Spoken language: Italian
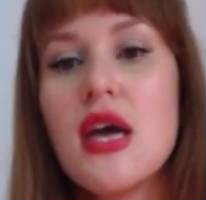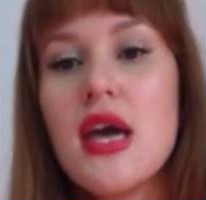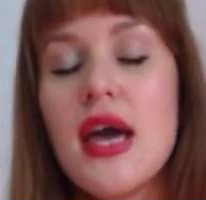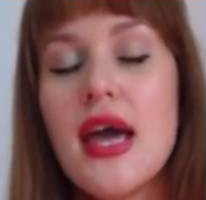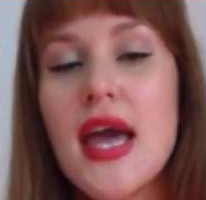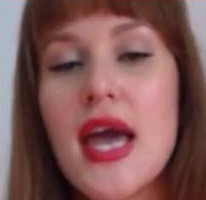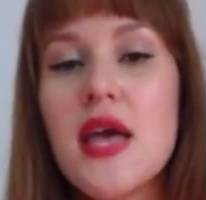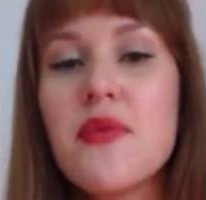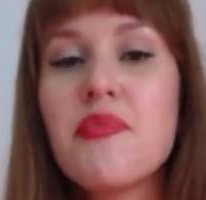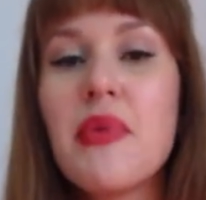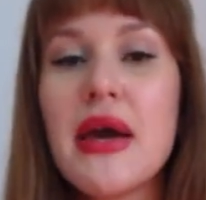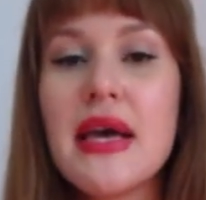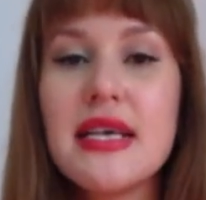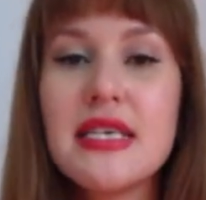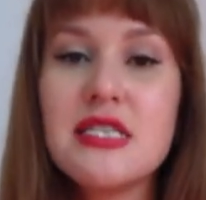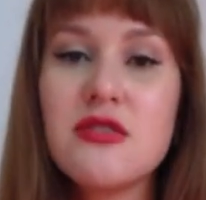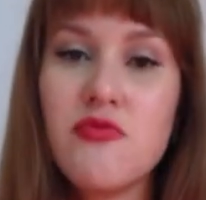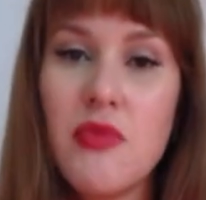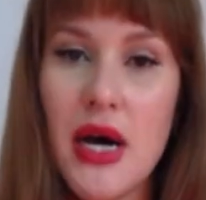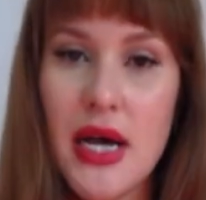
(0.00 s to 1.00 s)
e i
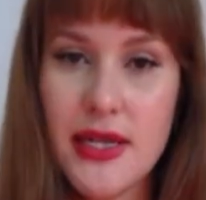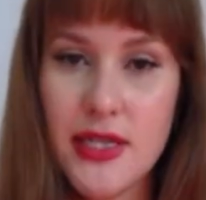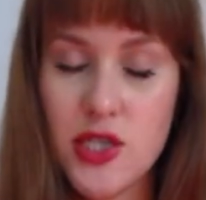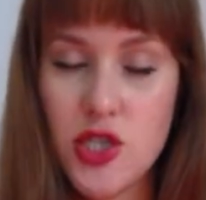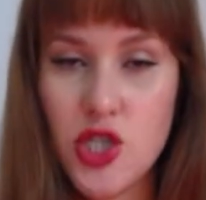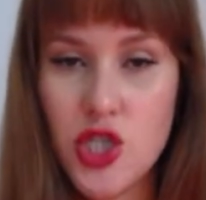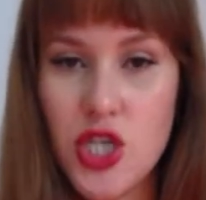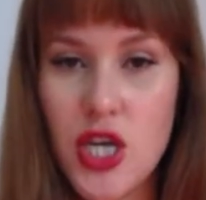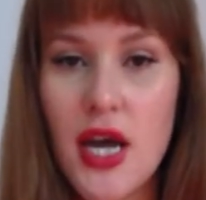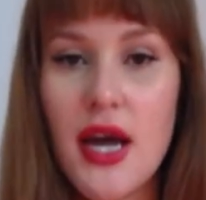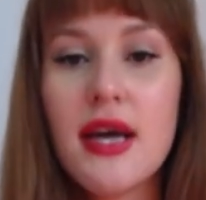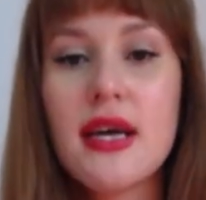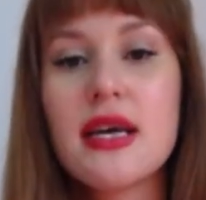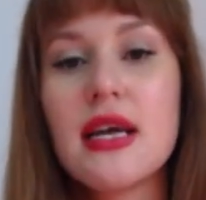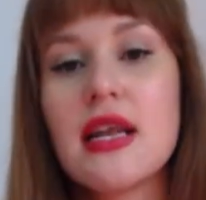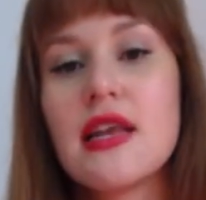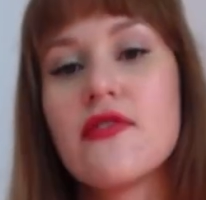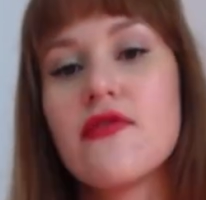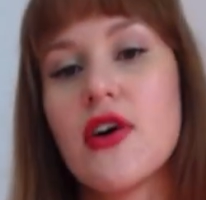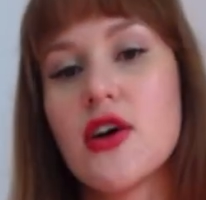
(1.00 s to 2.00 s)
paesi baltici, anche
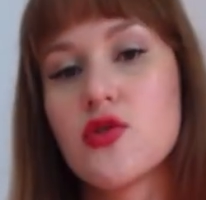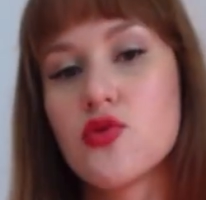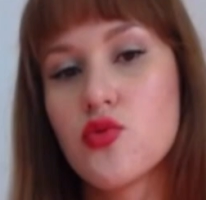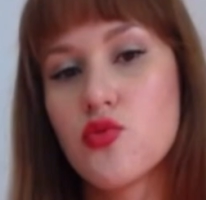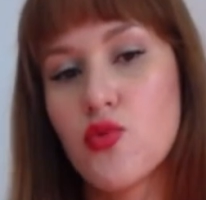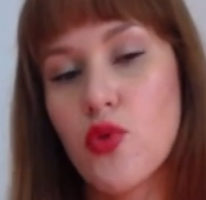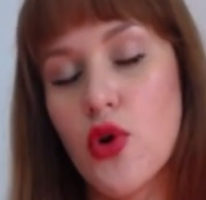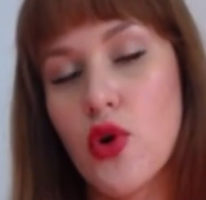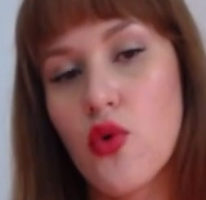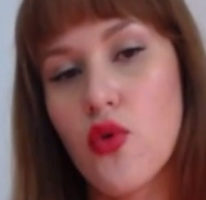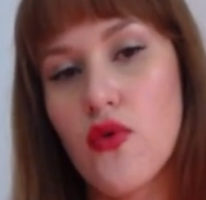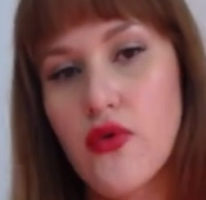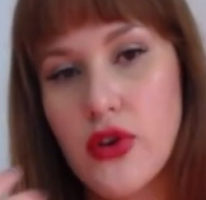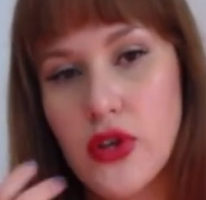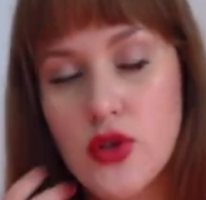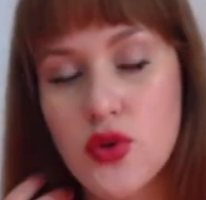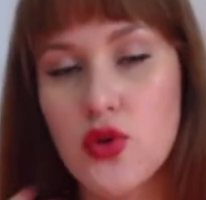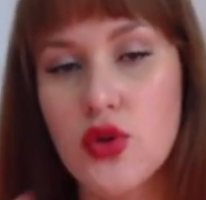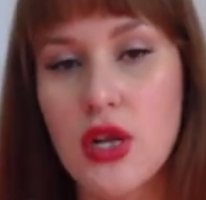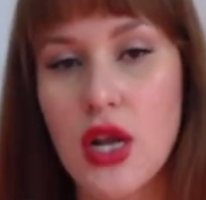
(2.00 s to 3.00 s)
lì vanno un po' in
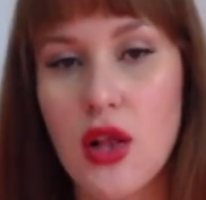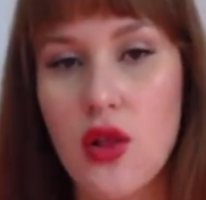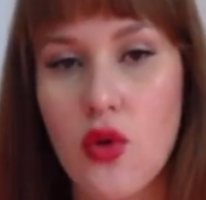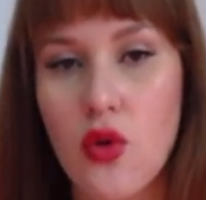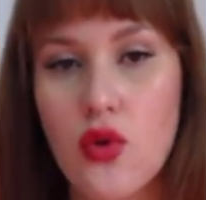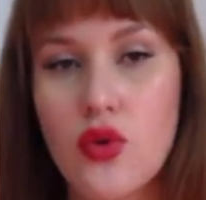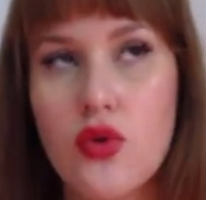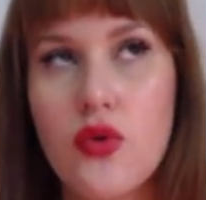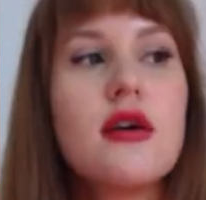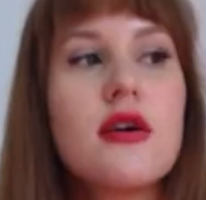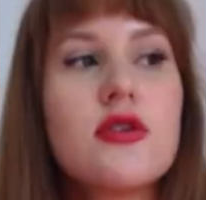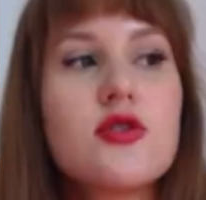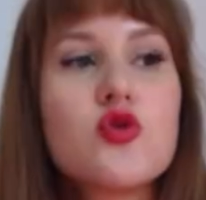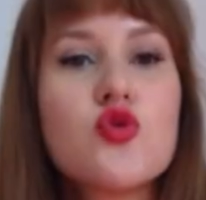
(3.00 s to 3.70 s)
conflitto tra loro.